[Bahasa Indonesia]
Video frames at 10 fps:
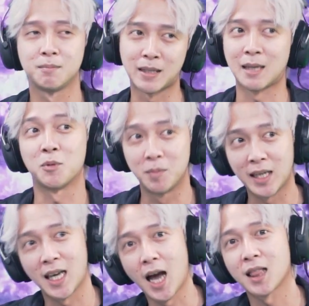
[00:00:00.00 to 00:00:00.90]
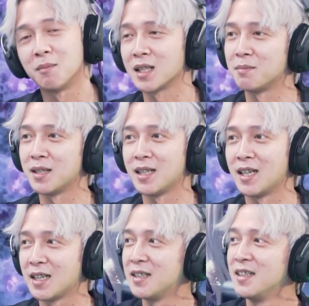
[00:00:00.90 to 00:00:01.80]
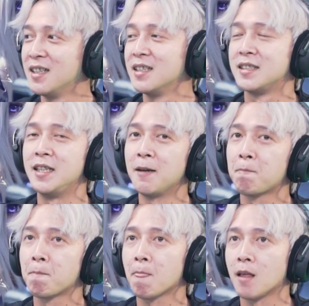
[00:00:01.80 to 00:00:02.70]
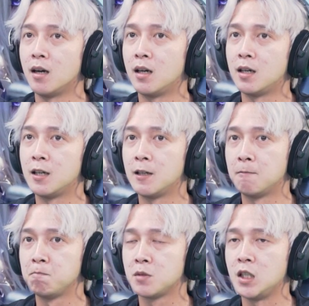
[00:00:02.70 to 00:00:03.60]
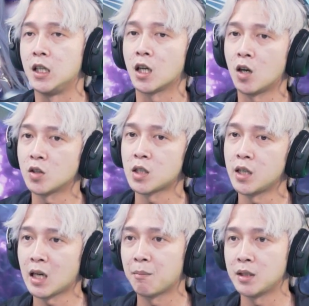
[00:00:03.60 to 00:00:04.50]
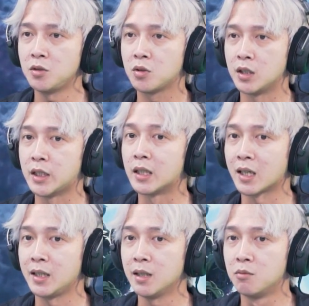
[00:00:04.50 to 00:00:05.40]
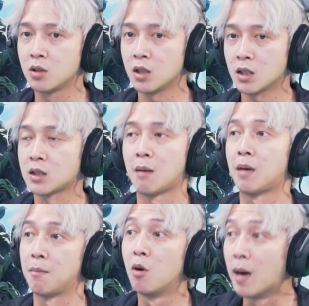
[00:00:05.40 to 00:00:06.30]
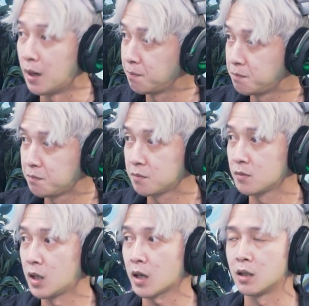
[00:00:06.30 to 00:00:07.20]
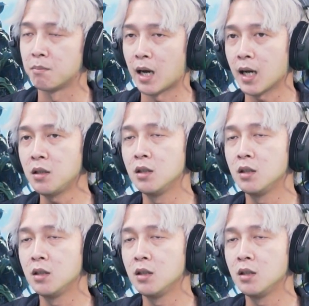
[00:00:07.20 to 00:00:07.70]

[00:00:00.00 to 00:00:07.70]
mata publik ya, Aman ya. terus teman apa-apa. Jadi um, gini, kalau seandainya namanya juga genrenya mungkin kan sama, MOBA. Yeah. Ya kan? Yeah, Bahkan